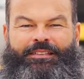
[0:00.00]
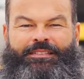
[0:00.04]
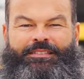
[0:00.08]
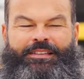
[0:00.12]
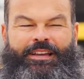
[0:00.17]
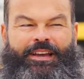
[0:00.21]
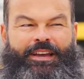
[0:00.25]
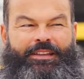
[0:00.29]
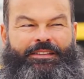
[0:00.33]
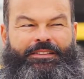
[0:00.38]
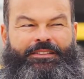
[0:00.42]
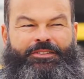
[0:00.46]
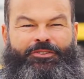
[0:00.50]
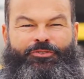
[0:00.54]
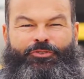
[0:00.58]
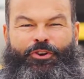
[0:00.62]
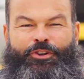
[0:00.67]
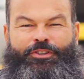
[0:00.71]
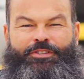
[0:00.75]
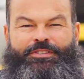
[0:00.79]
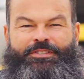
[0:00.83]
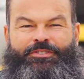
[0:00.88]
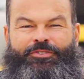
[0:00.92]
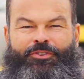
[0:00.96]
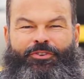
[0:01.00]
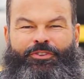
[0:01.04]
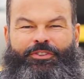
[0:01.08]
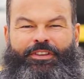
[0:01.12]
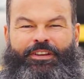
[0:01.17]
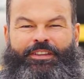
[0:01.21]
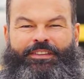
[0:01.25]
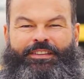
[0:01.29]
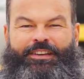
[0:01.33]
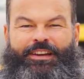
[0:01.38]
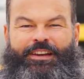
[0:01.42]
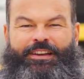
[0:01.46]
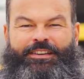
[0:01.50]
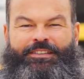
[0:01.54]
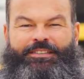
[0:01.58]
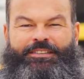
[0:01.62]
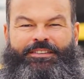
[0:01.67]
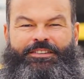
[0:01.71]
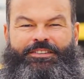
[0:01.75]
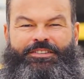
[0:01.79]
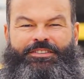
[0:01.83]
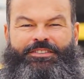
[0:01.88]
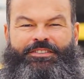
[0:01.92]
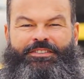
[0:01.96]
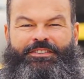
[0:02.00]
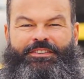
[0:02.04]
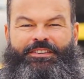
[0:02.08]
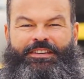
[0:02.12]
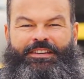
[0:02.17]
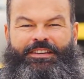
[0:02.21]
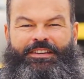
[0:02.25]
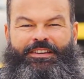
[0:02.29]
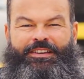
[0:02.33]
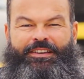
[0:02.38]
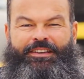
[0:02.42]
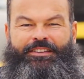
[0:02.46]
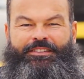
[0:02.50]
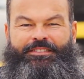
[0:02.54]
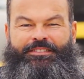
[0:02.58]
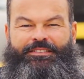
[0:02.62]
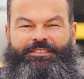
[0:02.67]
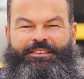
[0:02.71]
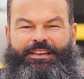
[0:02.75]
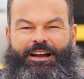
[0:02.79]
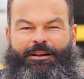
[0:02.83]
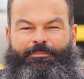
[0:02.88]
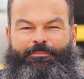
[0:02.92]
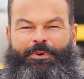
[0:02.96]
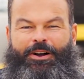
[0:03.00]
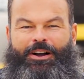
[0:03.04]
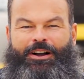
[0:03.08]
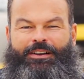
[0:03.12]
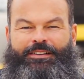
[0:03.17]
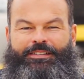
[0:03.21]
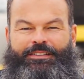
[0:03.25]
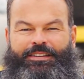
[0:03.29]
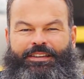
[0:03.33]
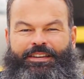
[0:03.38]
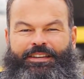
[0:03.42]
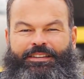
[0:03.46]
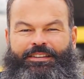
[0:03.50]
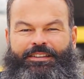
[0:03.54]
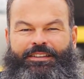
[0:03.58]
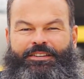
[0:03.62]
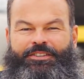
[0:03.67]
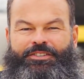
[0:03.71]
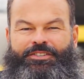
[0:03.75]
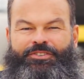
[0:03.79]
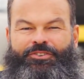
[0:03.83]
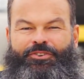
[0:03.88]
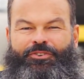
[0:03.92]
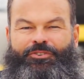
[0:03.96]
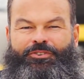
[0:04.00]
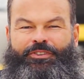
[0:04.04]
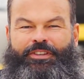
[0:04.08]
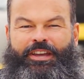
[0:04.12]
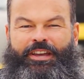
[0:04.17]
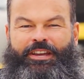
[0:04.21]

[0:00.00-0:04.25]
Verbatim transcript: Seit 1930 ist sie am Markt tätig und